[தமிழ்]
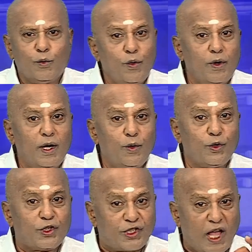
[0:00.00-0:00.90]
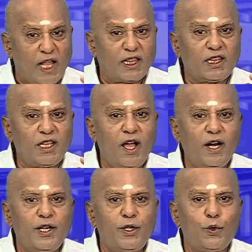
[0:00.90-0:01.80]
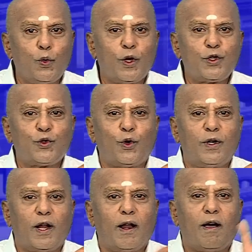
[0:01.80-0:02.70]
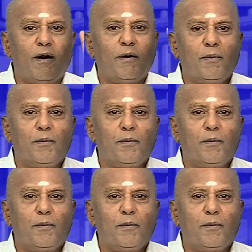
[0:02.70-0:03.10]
உங்களை ஒரு சாத்தான் என்று கூட சொல்லலாம்